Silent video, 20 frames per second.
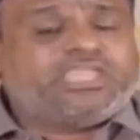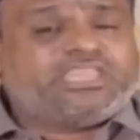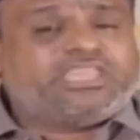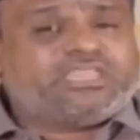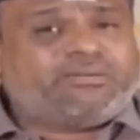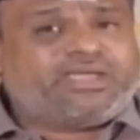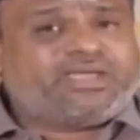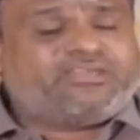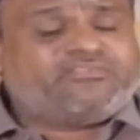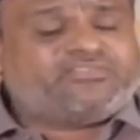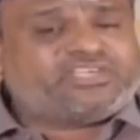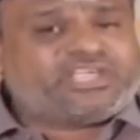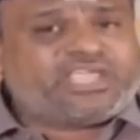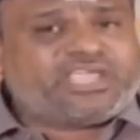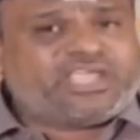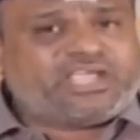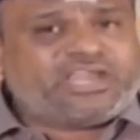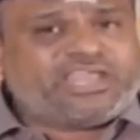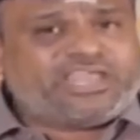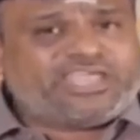இந்த மாதிரி
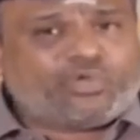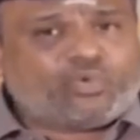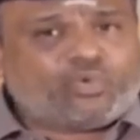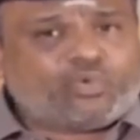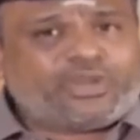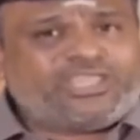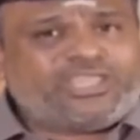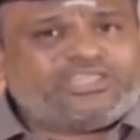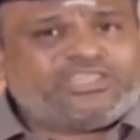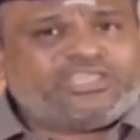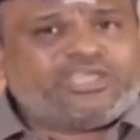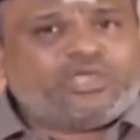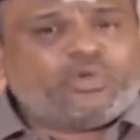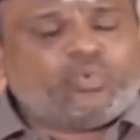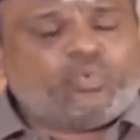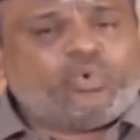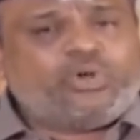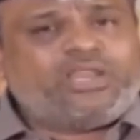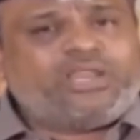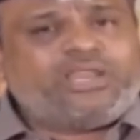விஷயங்களை குறைத்து
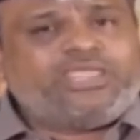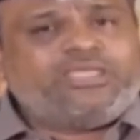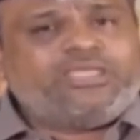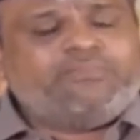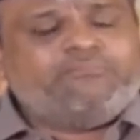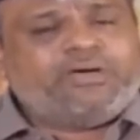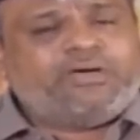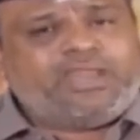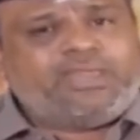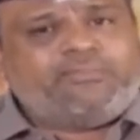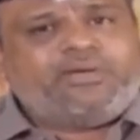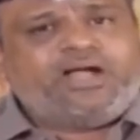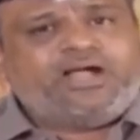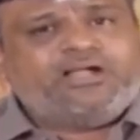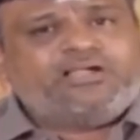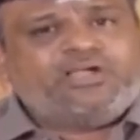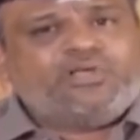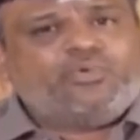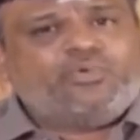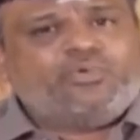உடலை
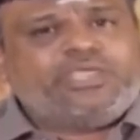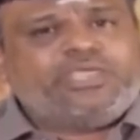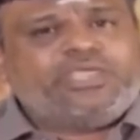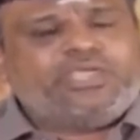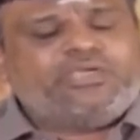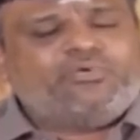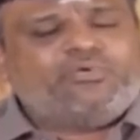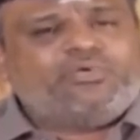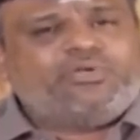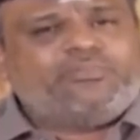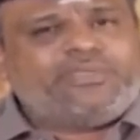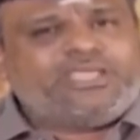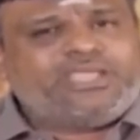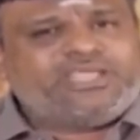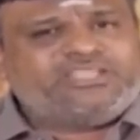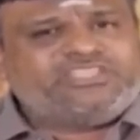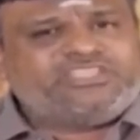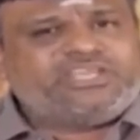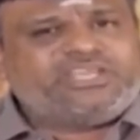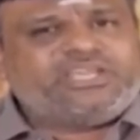பலமாக்கக்கூடிய ஒரு
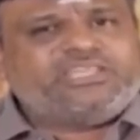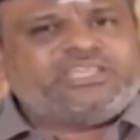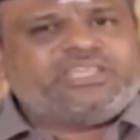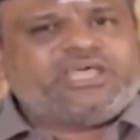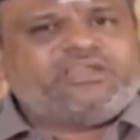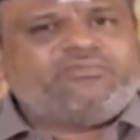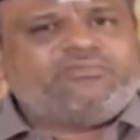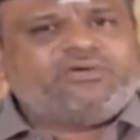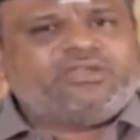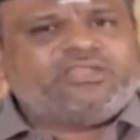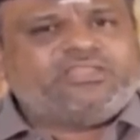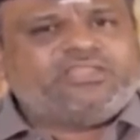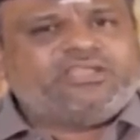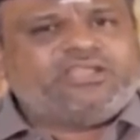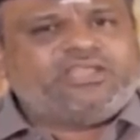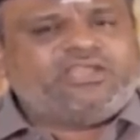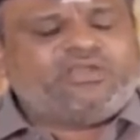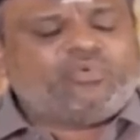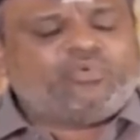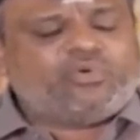மிகச்சிறந்த
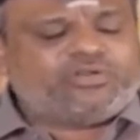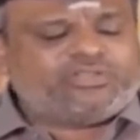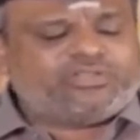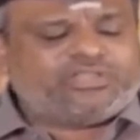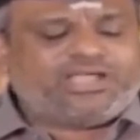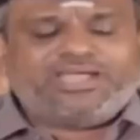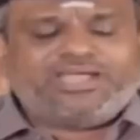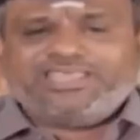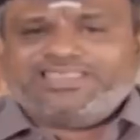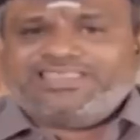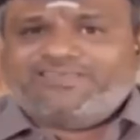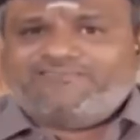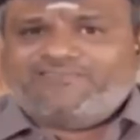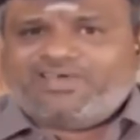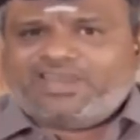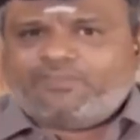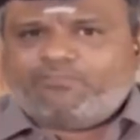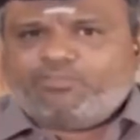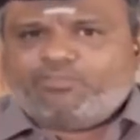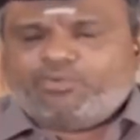அருமருந்துகளில் ஒன்று தான் இந்த
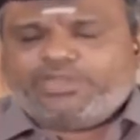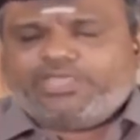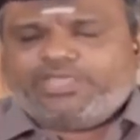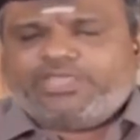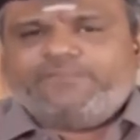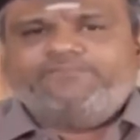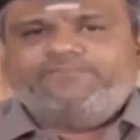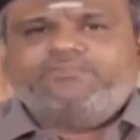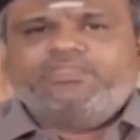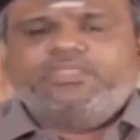வலம்புரி